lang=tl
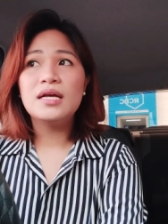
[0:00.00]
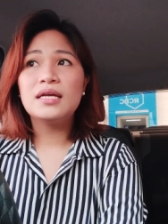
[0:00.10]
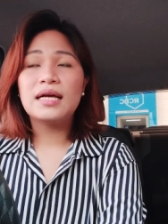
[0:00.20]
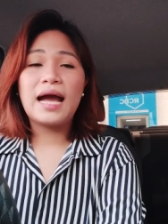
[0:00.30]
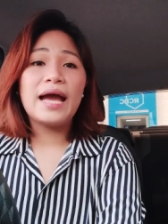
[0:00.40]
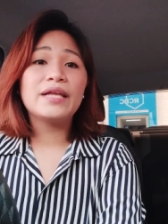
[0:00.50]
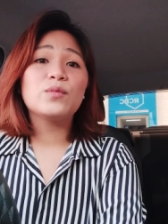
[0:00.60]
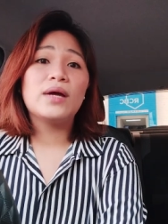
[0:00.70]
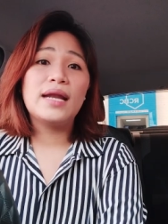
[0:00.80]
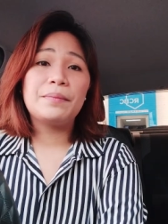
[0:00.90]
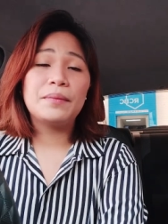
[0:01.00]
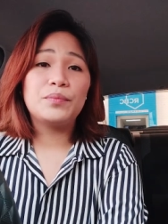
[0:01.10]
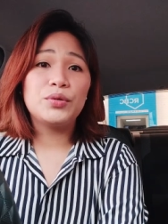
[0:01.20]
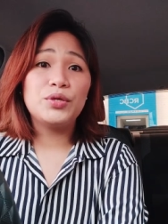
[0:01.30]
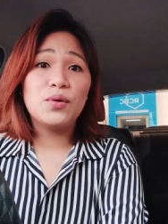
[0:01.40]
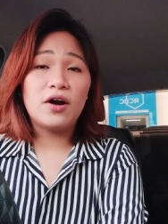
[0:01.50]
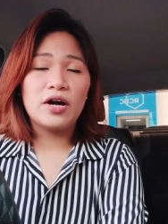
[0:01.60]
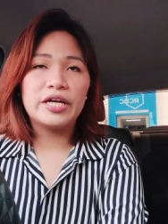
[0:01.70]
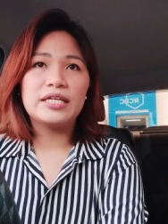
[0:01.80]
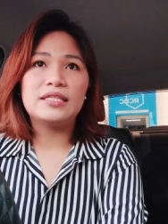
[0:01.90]
kahit wala pa po yung
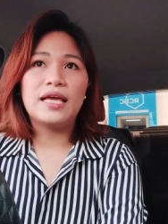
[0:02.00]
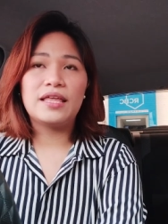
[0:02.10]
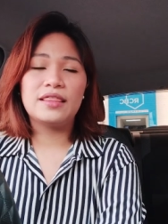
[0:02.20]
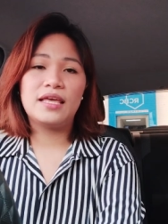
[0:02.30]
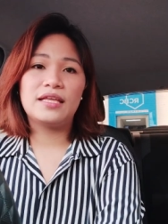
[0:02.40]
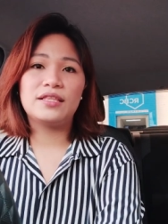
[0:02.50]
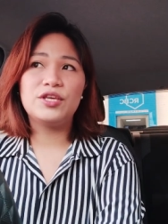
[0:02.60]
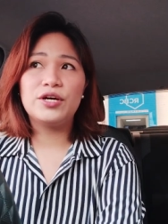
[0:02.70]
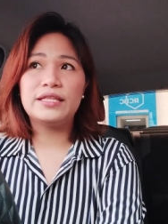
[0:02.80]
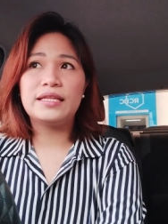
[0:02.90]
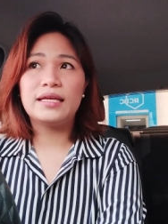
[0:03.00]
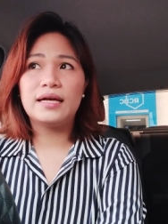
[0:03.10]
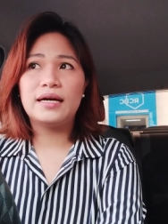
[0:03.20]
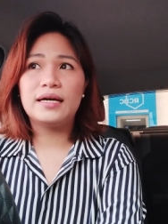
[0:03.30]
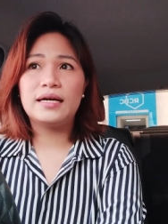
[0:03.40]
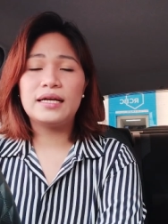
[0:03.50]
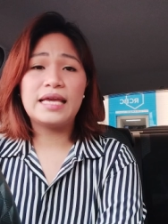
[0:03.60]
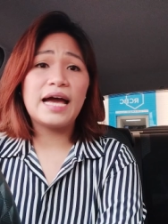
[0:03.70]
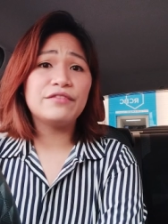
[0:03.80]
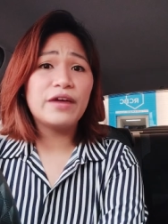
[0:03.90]
card. And then, yon uh, ah,
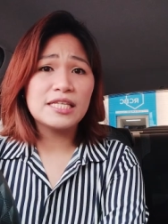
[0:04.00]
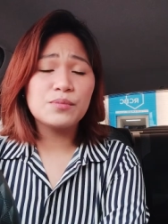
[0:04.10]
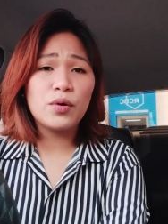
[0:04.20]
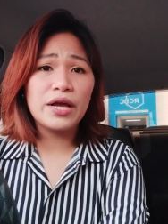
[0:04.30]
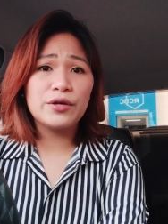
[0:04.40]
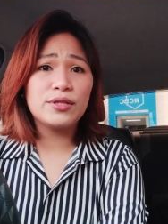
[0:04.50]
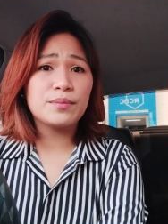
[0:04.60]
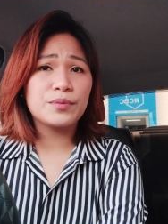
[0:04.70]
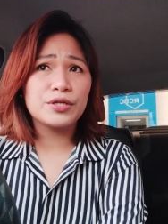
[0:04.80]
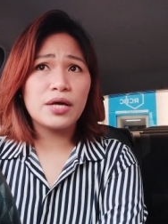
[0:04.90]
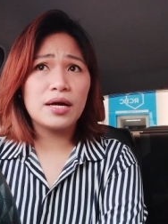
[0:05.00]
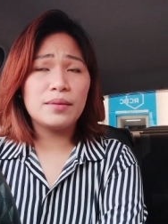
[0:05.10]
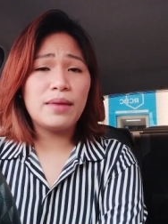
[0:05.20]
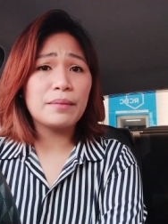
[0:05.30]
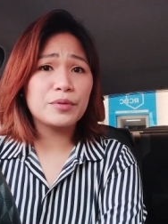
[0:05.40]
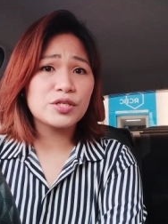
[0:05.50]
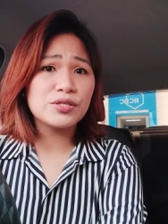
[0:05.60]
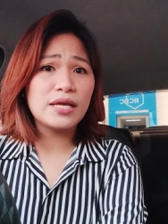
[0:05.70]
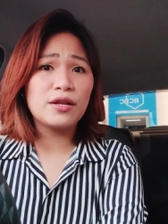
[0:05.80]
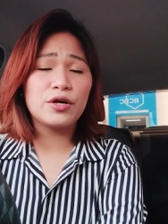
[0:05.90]
i-advise po kayo ng per, uh, bank
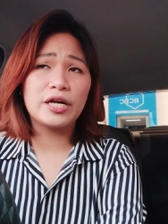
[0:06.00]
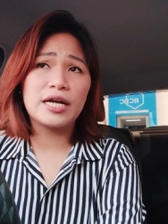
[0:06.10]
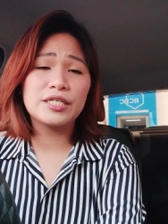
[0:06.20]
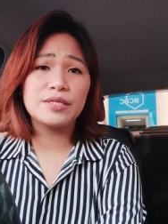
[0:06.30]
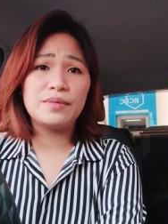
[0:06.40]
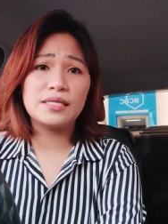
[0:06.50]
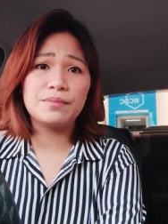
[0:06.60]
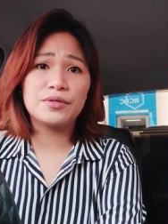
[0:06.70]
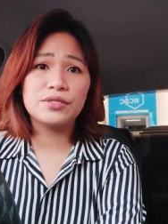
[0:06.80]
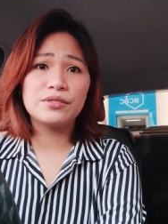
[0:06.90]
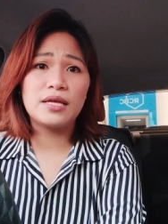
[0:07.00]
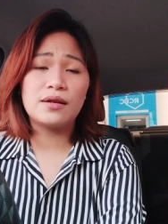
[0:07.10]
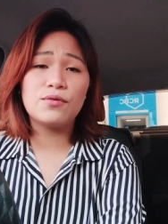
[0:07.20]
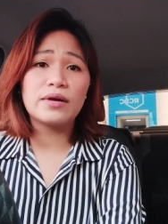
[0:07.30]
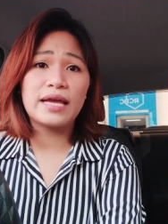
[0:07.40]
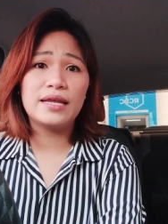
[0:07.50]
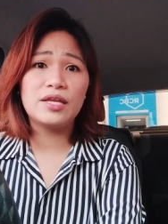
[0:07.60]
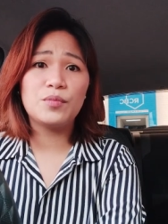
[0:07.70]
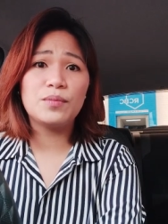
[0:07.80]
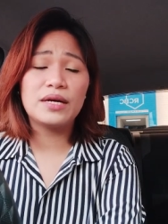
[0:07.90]
personnel or RCBC personnel kung kailan
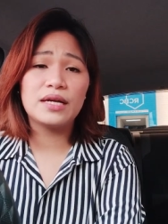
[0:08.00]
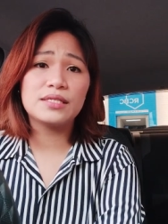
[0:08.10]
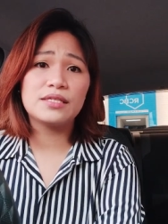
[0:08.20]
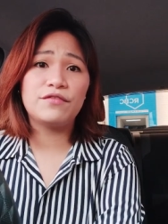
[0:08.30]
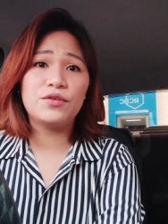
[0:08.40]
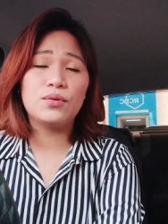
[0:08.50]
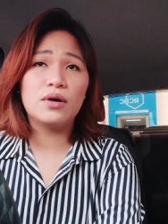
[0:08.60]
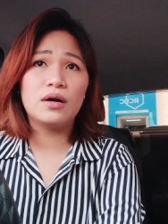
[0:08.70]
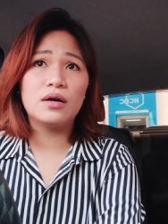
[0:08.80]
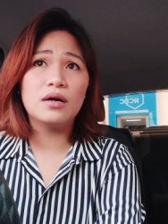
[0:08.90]
nyo po ma-receive yung uh,